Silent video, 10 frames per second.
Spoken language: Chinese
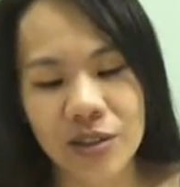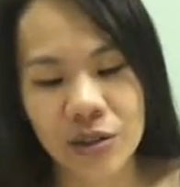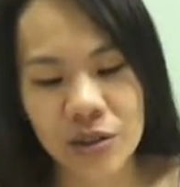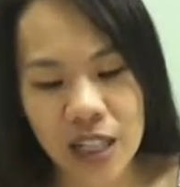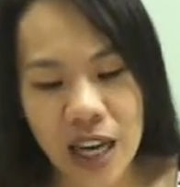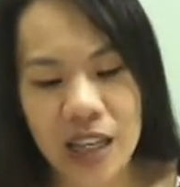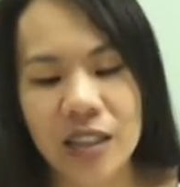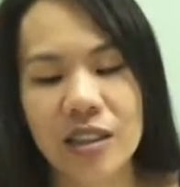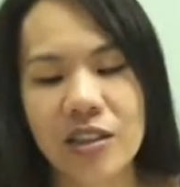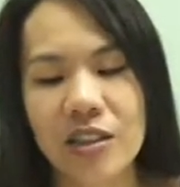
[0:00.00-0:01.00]
与他
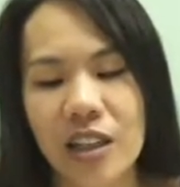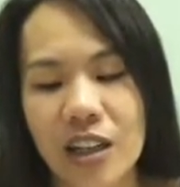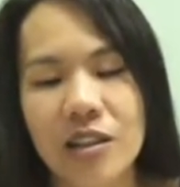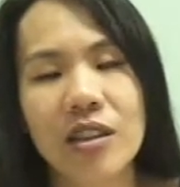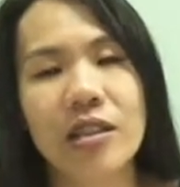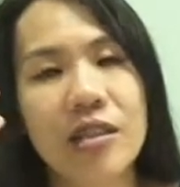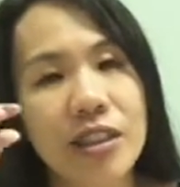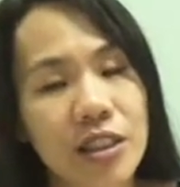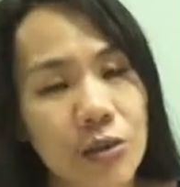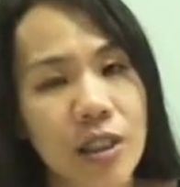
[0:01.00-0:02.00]
是何等
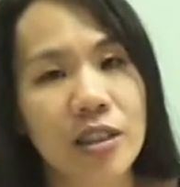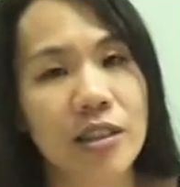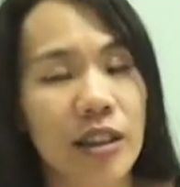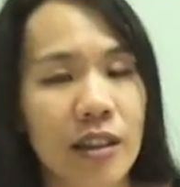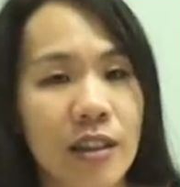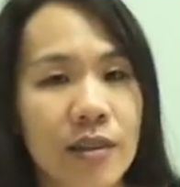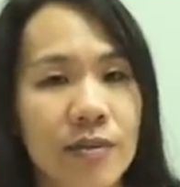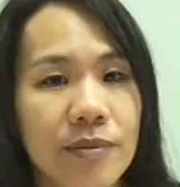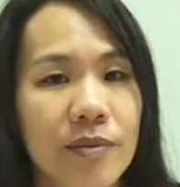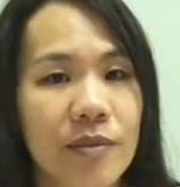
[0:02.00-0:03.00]
细微的声音。
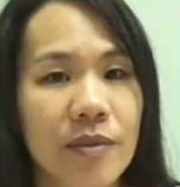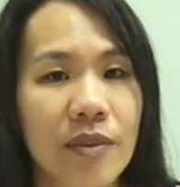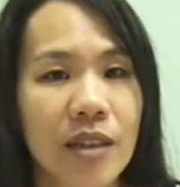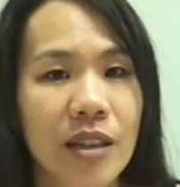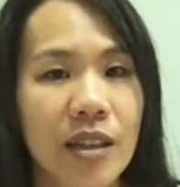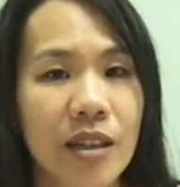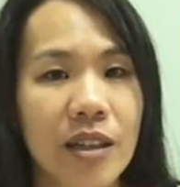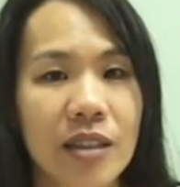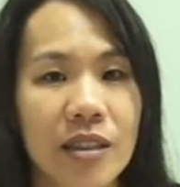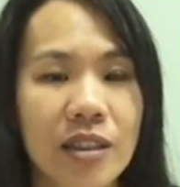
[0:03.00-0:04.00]

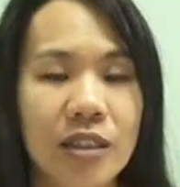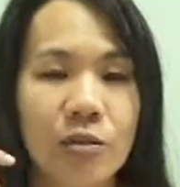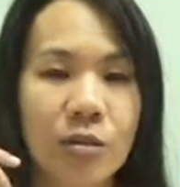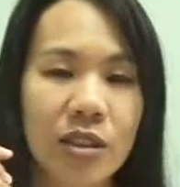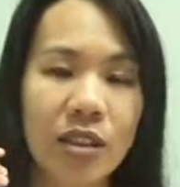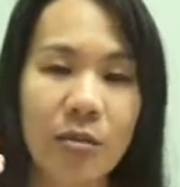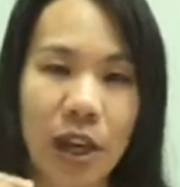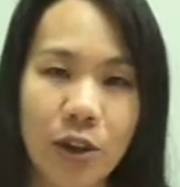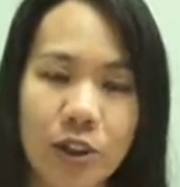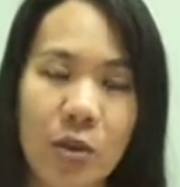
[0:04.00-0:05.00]
其实我们在
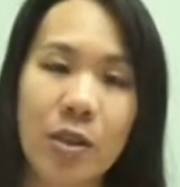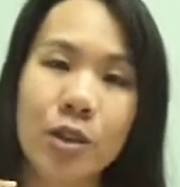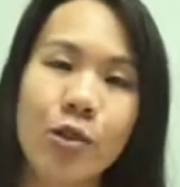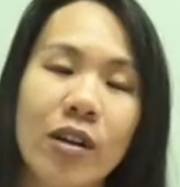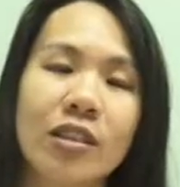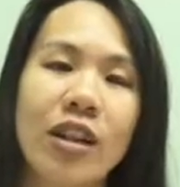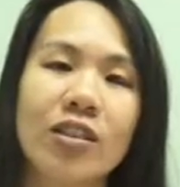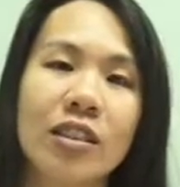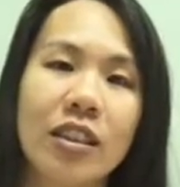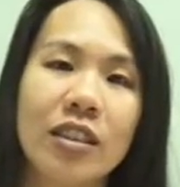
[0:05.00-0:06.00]
渺小被创造
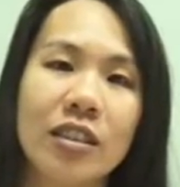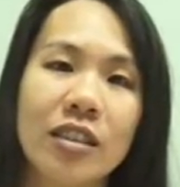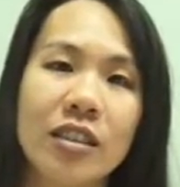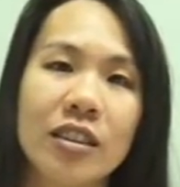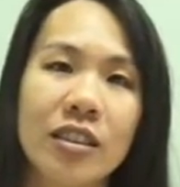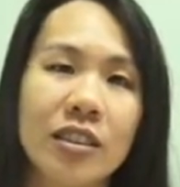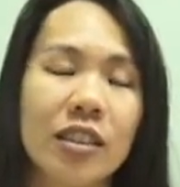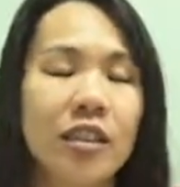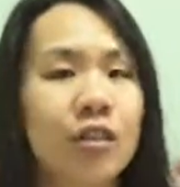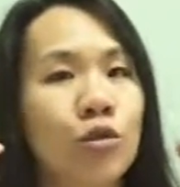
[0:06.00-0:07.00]
的人，
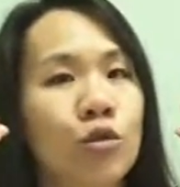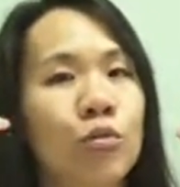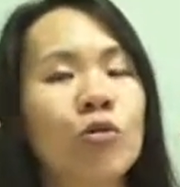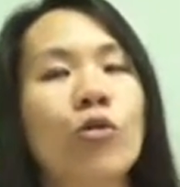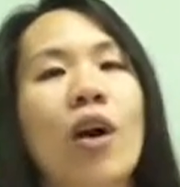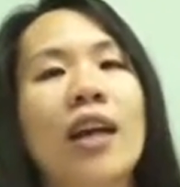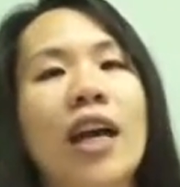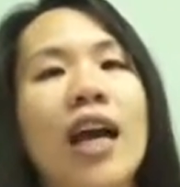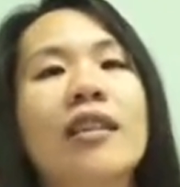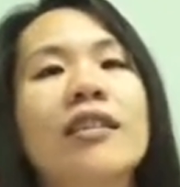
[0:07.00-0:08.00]
即使举目观
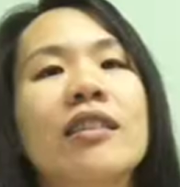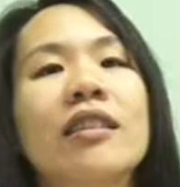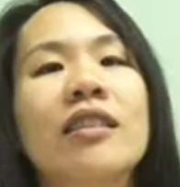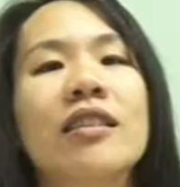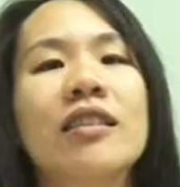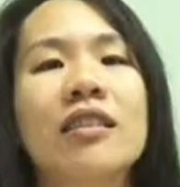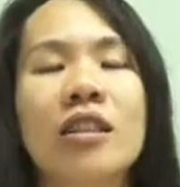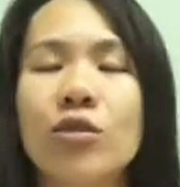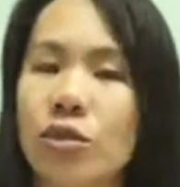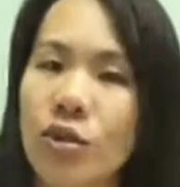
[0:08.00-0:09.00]
看
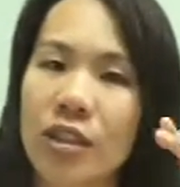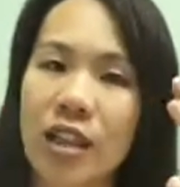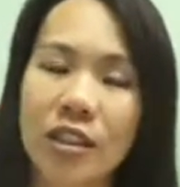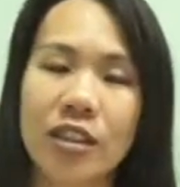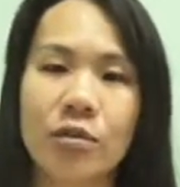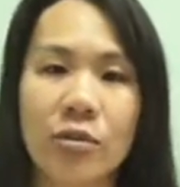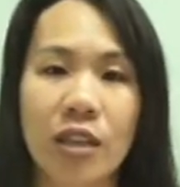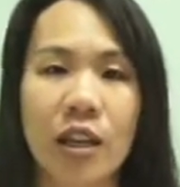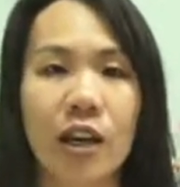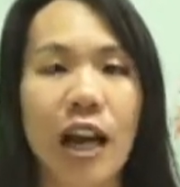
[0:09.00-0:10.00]
神所创造一切，我们
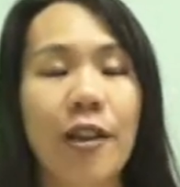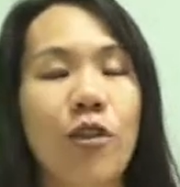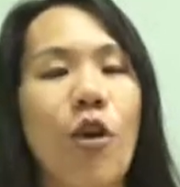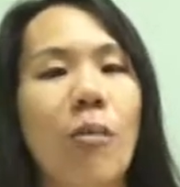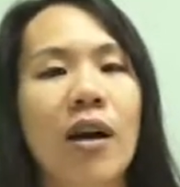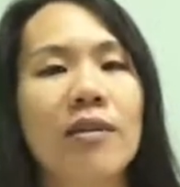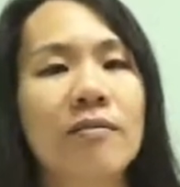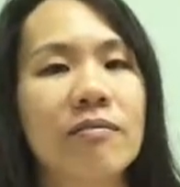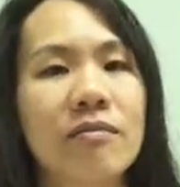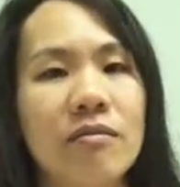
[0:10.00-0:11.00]
能够看透吗？
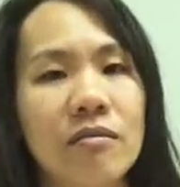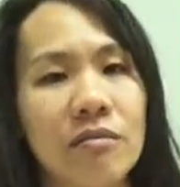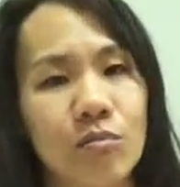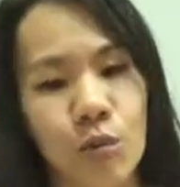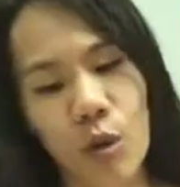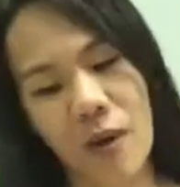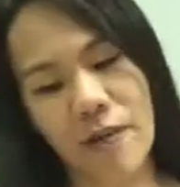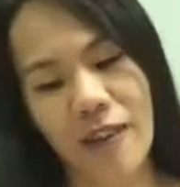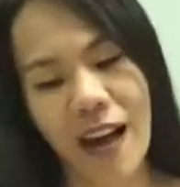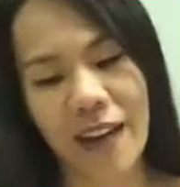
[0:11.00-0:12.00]
没有
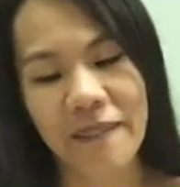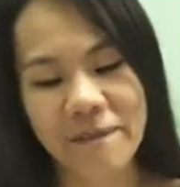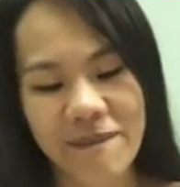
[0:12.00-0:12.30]
办法哎。